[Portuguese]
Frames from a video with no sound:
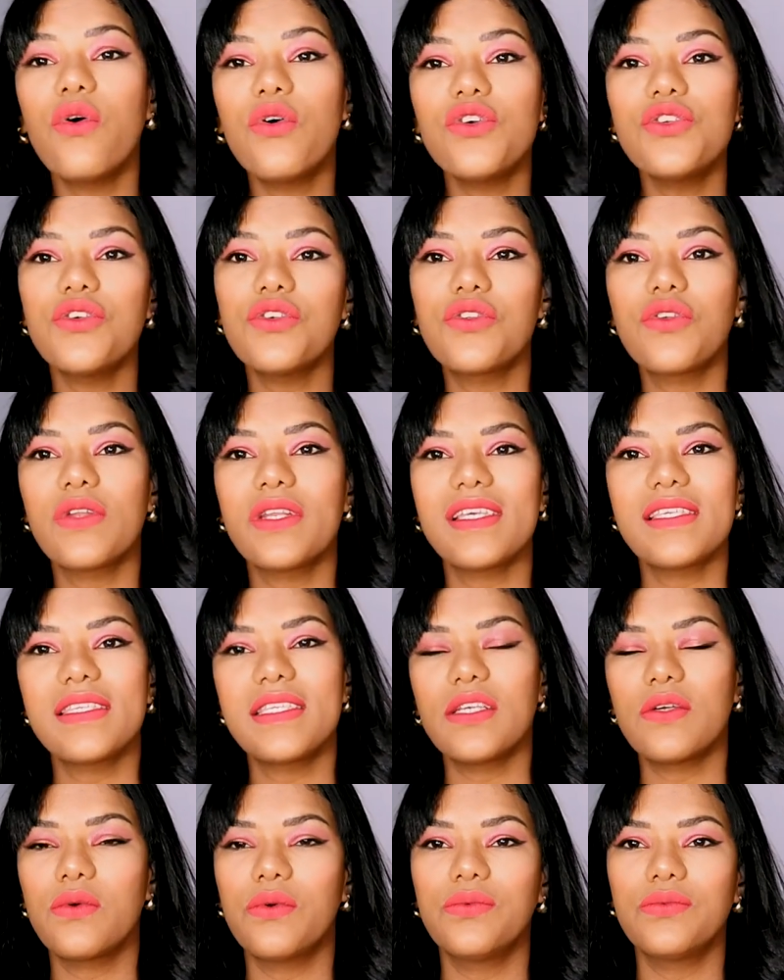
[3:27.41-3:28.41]
Hoje eu tô na
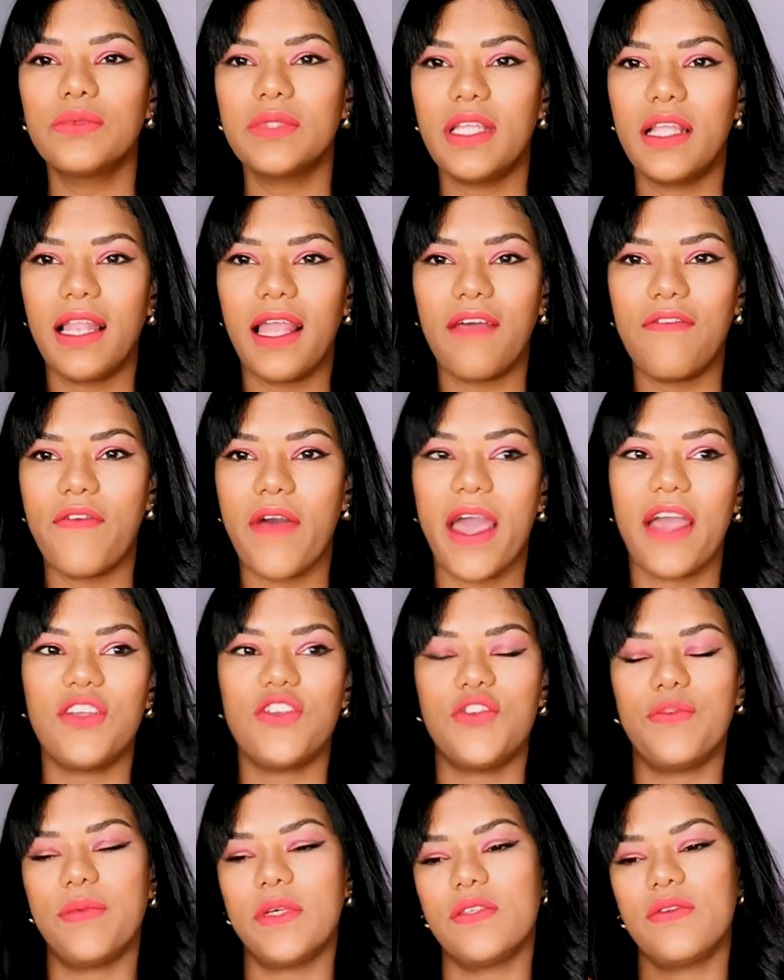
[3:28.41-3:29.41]
segunda
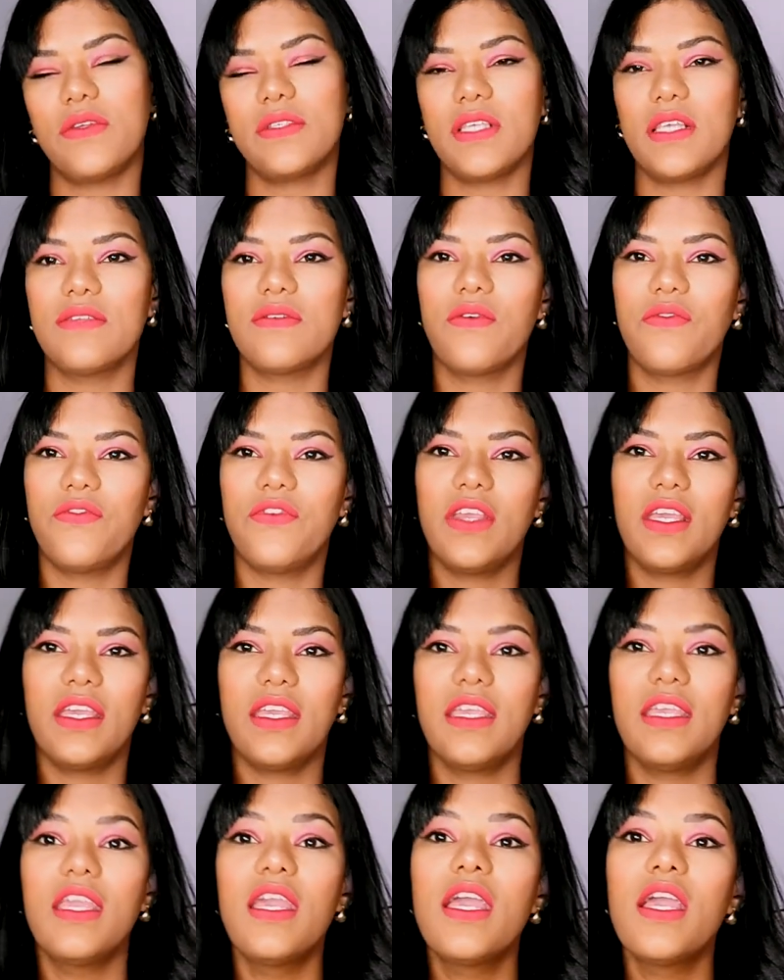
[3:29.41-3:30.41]
lavagem, mas vocês vão ver
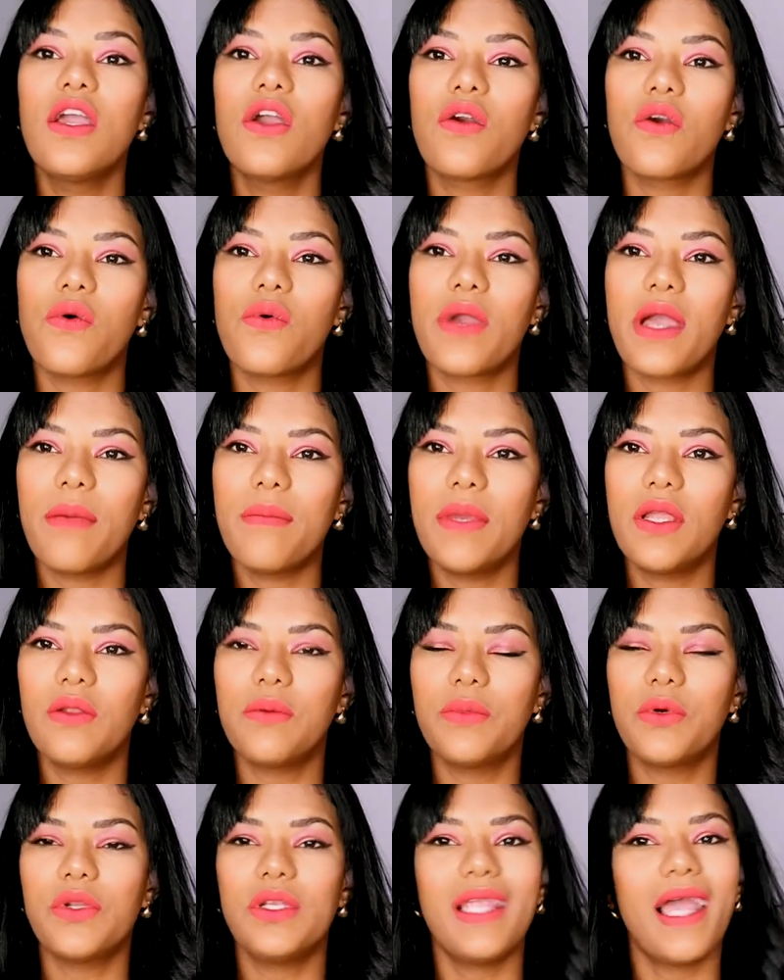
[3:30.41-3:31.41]
aí com o
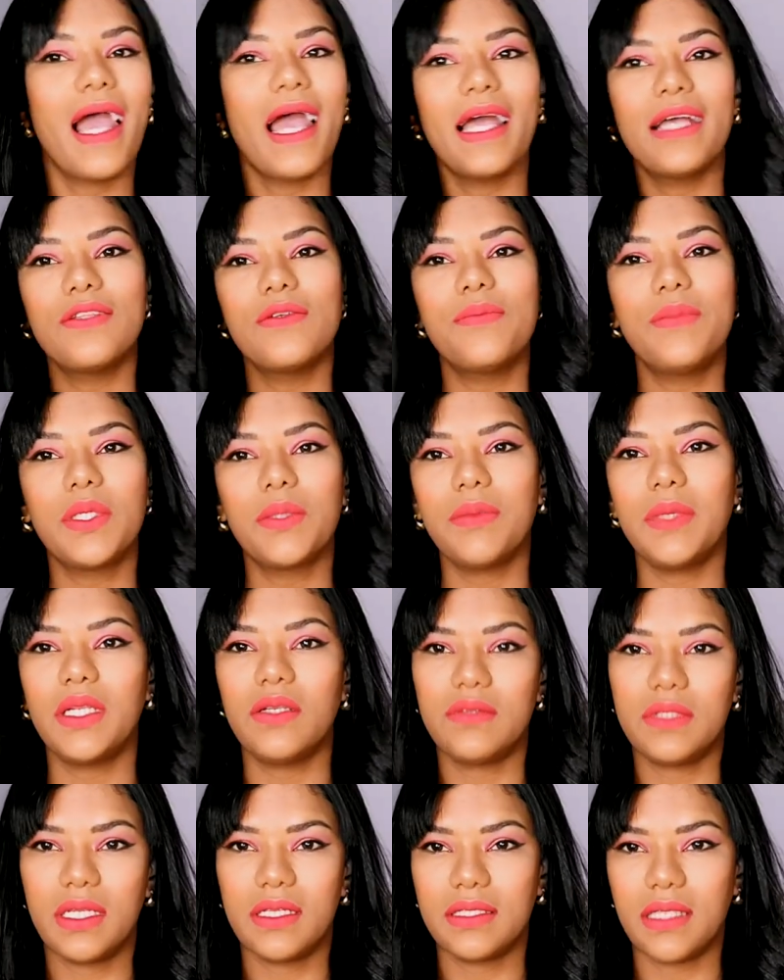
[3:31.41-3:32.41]
cabelo molhado,
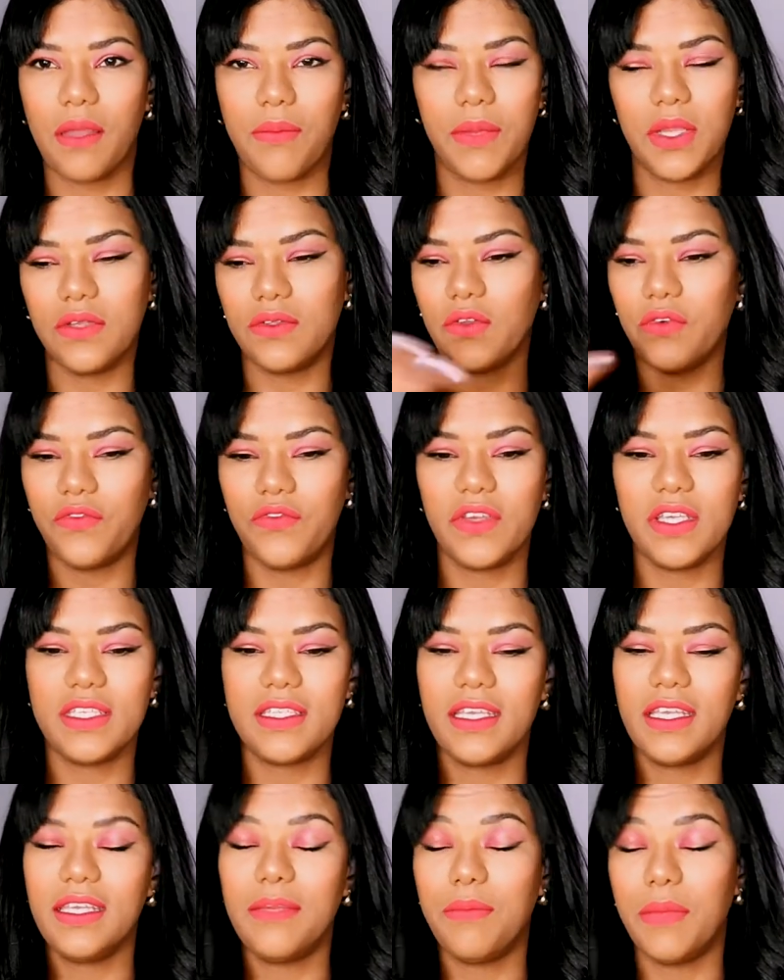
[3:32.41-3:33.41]
primeiro tratamento eu
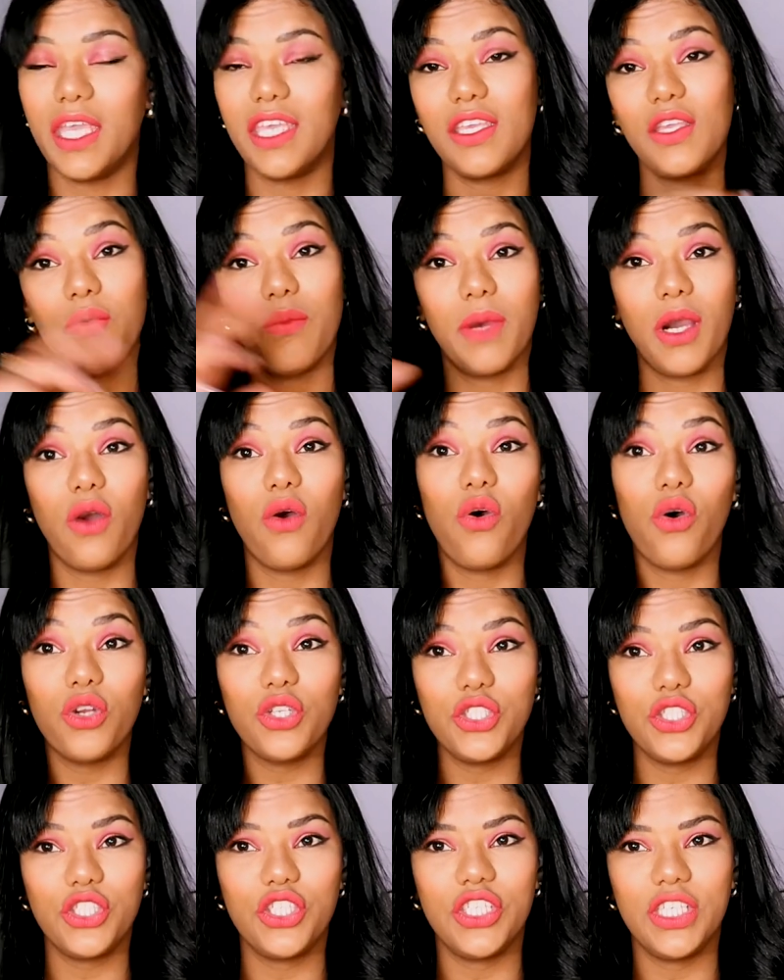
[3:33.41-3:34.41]
fiz aí meio que uma
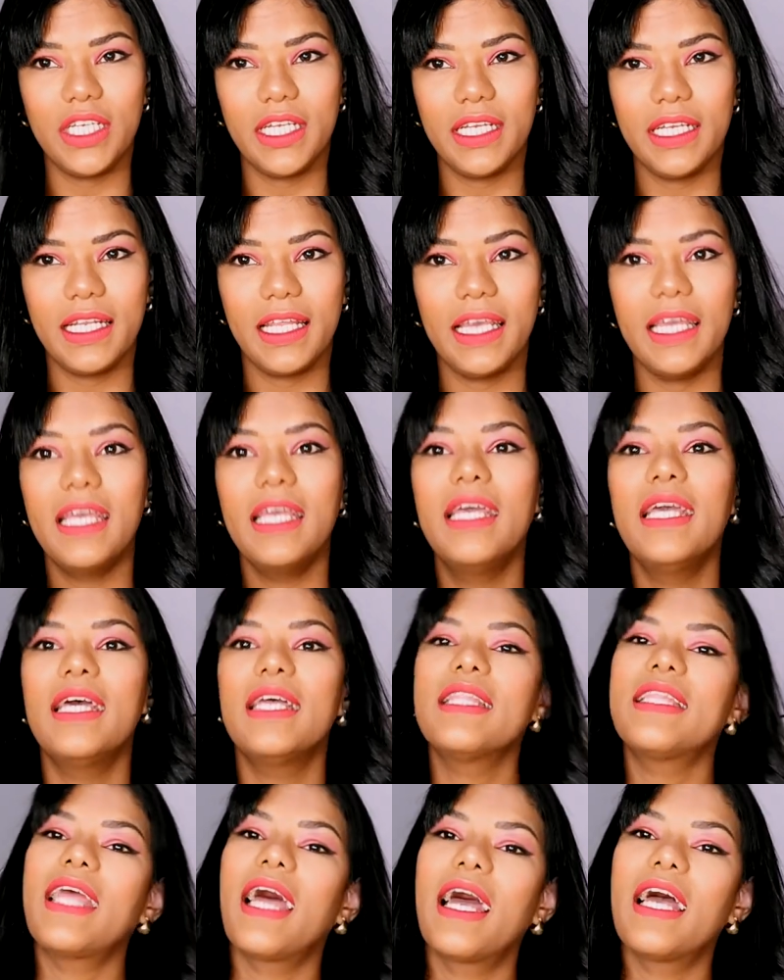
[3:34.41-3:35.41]
rotina
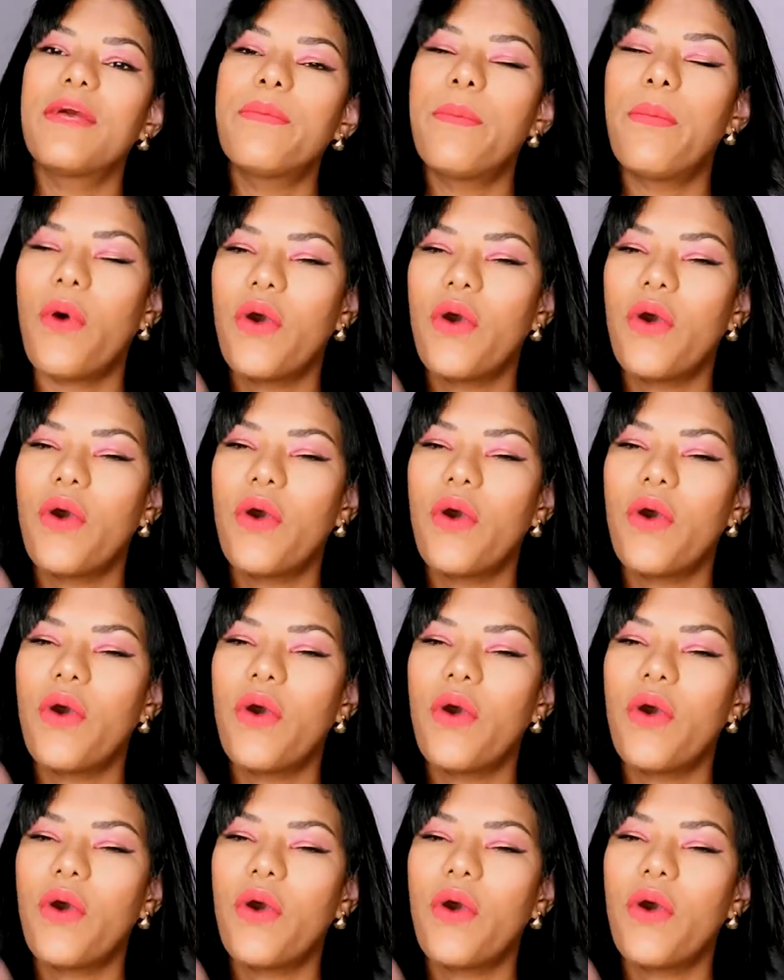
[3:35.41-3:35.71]
tá?